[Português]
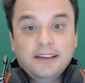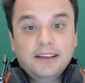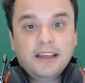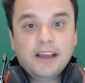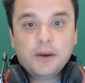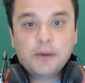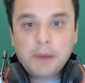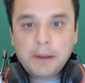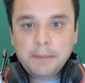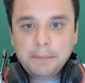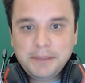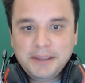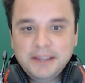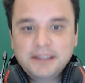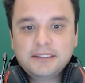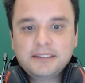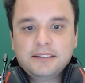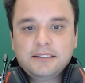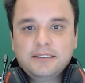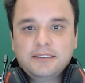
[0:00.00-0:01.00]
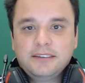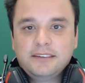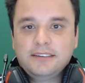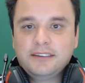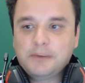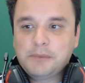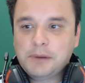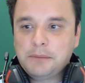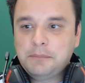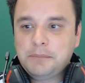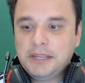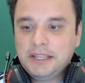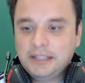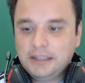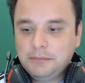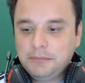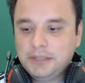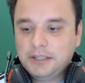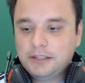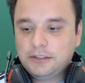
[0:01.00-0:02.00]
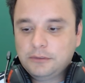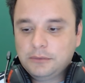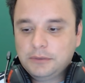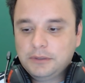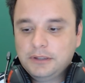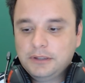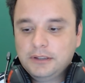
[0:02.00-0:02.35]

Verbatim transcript: É uma pena, é uma pena mesmo.